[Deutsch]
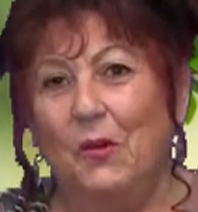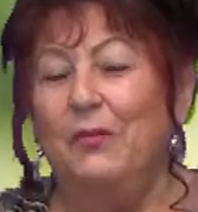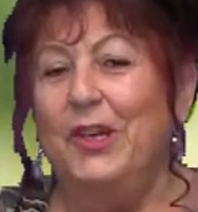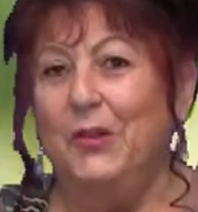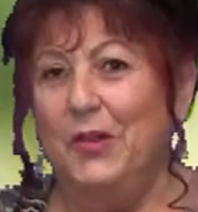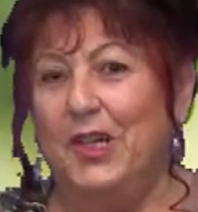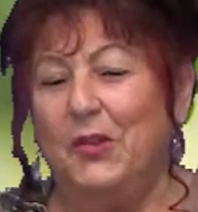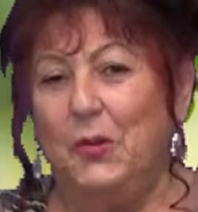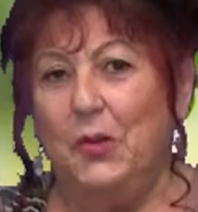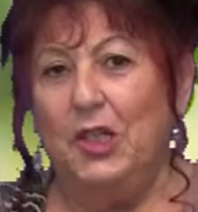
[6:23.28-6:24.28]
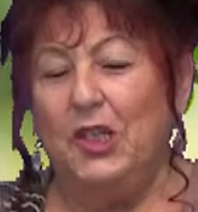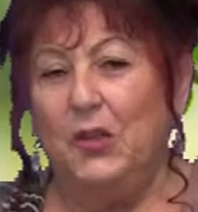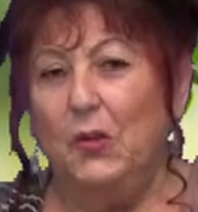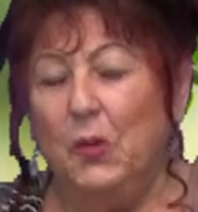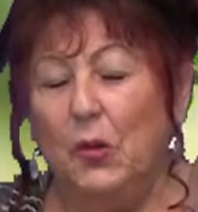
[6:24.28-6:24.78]
Und wenn du
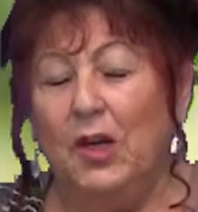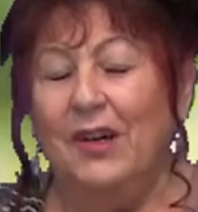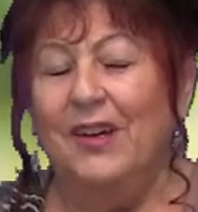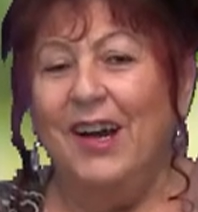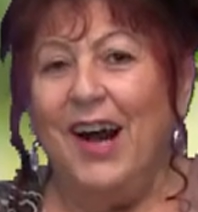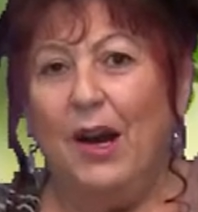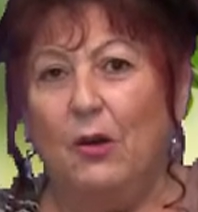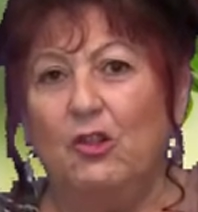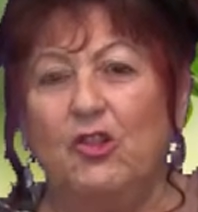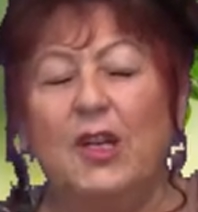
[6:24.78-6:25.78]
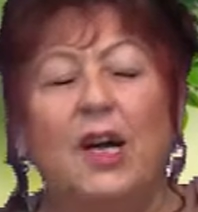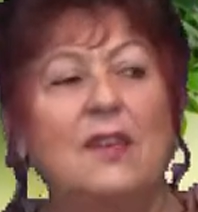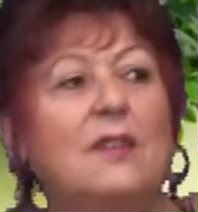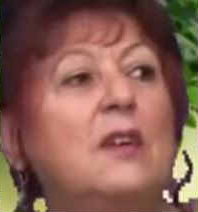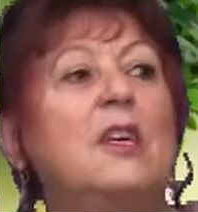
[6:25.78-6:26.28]
natürlich nur
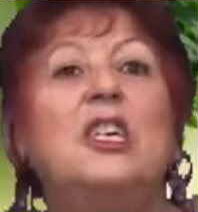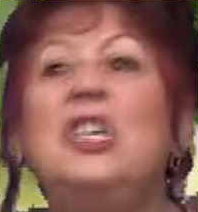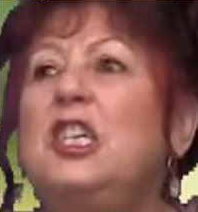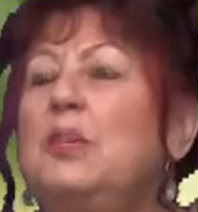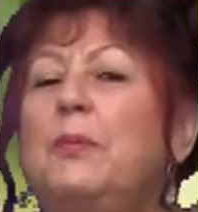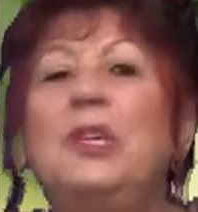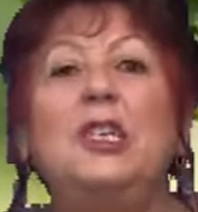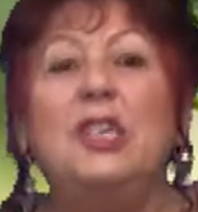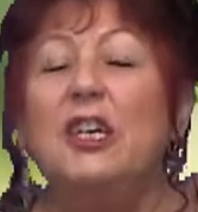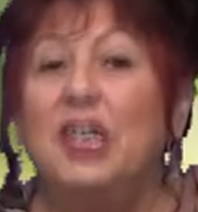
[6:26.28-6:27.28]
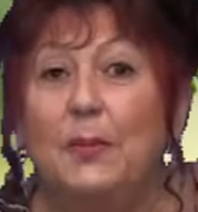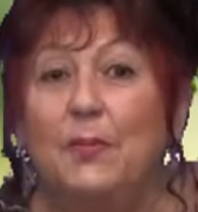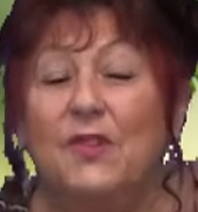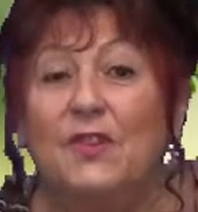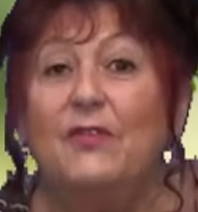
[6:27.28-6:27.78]
ausstrahlst, ich bin nicht
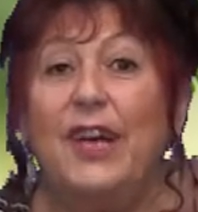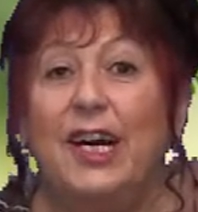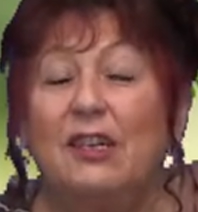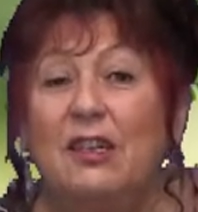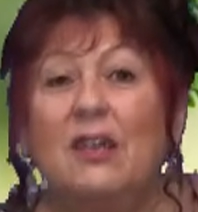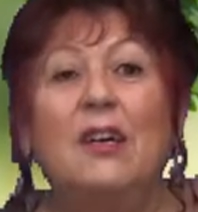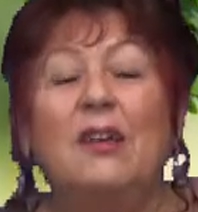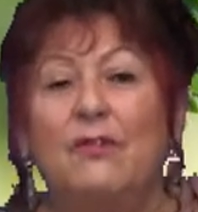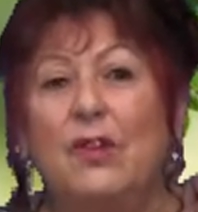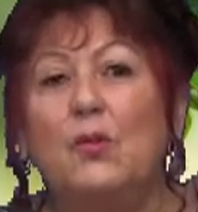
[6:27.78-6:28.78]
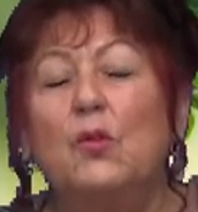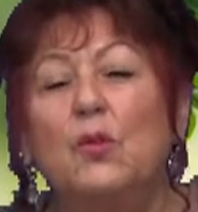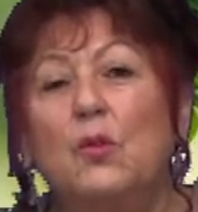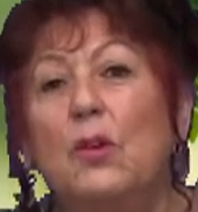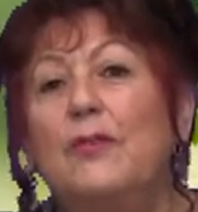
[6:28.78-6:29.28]
liebenswert, wirst du
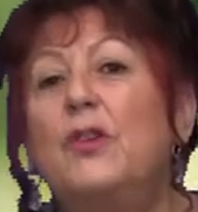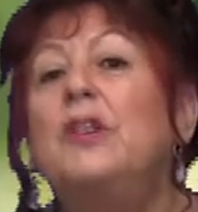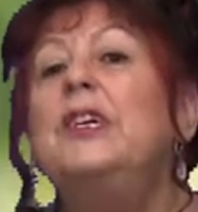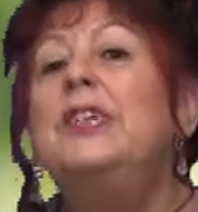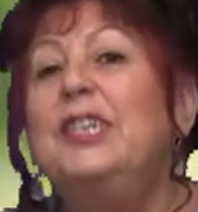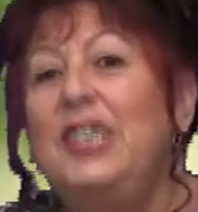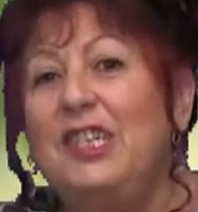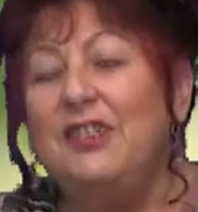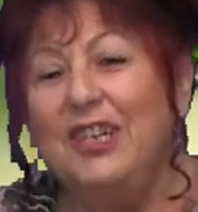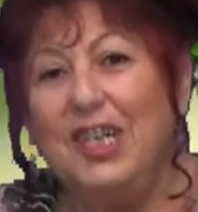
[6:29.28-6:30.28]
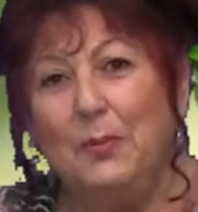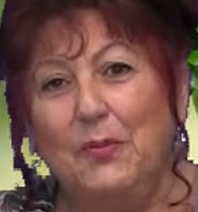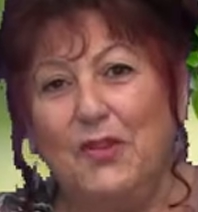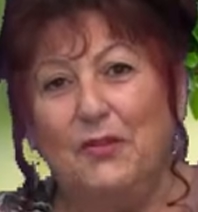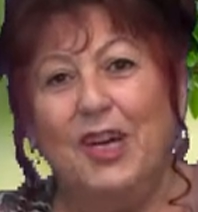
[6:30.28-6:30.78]
nur von nicht
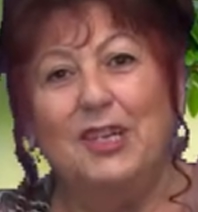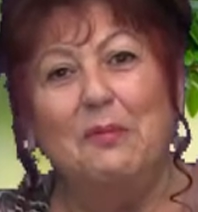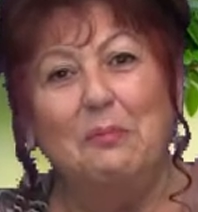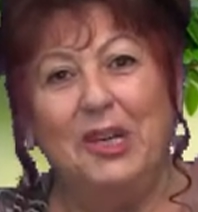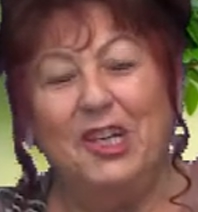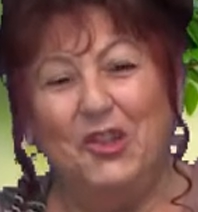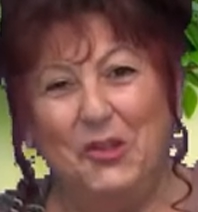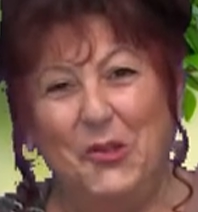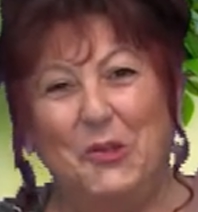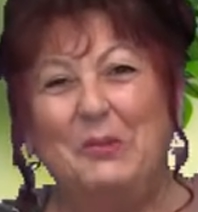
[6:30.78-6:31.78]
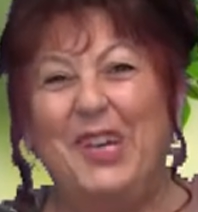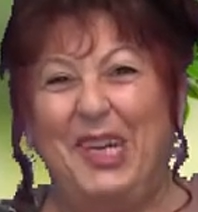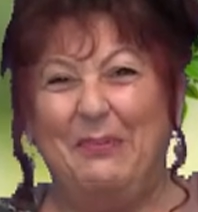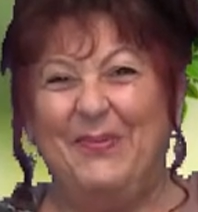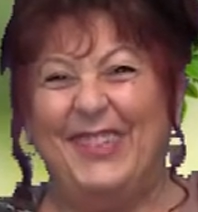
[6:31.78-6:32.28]
liebenswerten Menschen
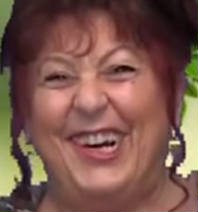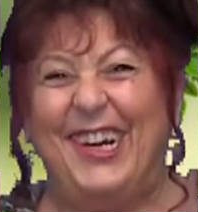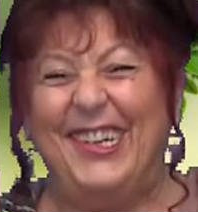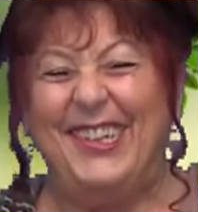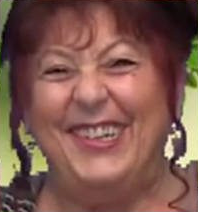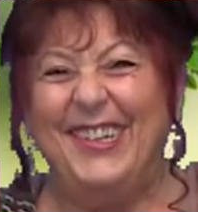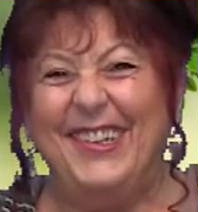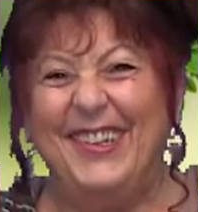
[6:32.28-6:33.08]
umgeben sein.